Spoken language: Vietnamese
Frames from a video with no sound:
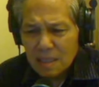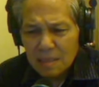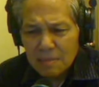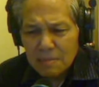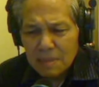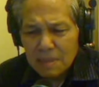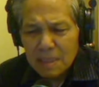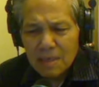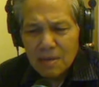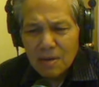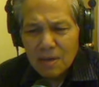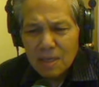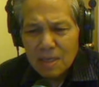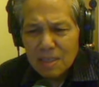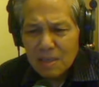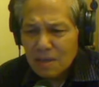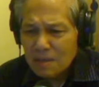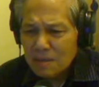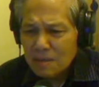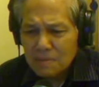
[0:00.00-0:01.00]
mình coi
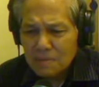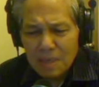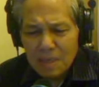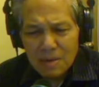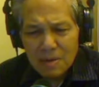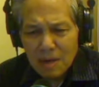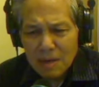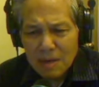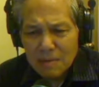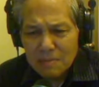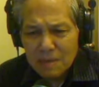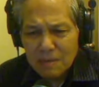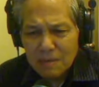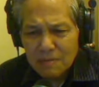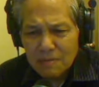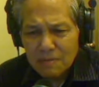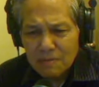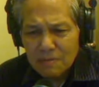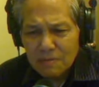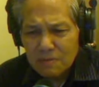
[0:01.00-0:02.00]
đó là một cái loại mà
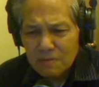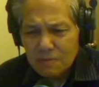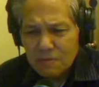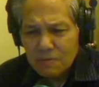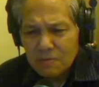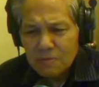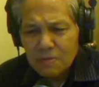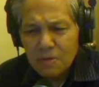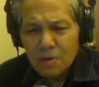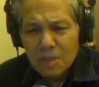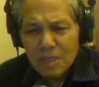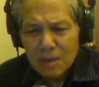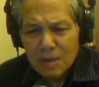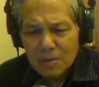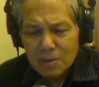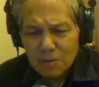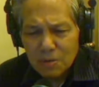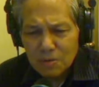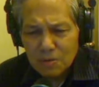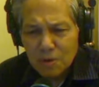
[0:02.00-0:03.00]
vô giáo
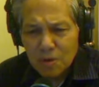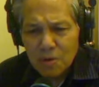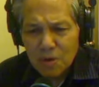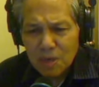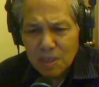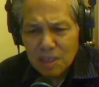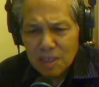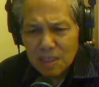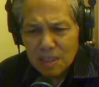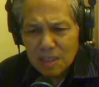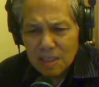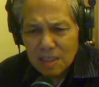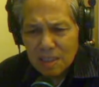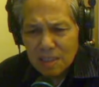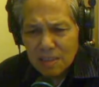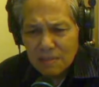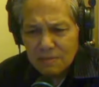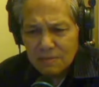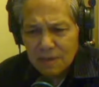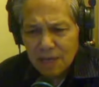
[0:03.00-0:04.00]
dục vô luôn
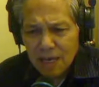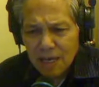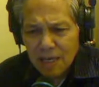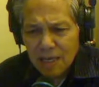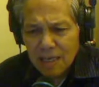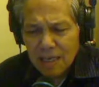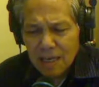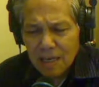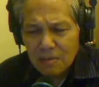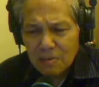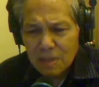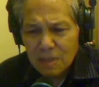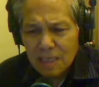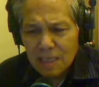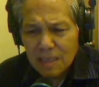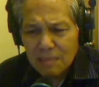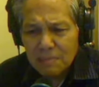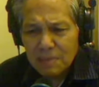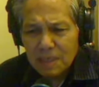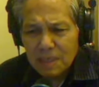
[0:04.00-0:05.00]
và không thể
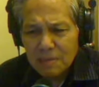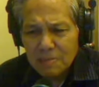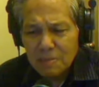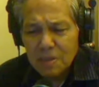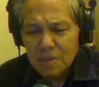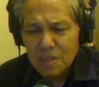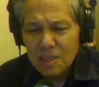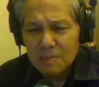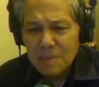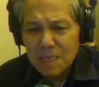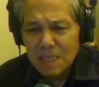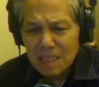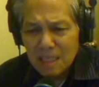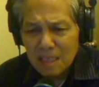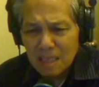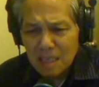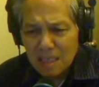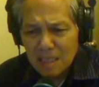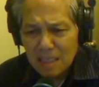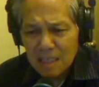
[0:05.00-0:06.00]
chấp nhận được một người bình
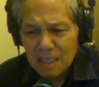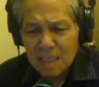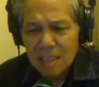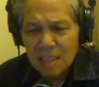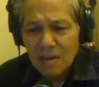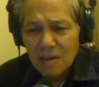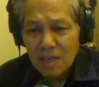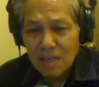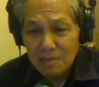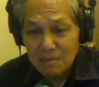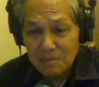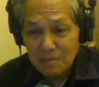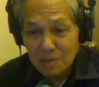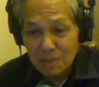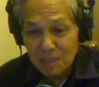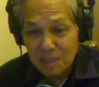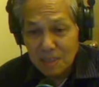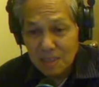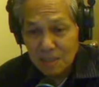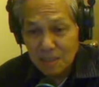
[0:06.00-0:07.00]
thường chứ đừng nói là một
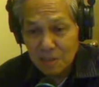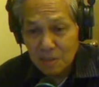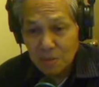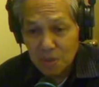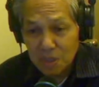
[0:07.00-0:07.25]
tu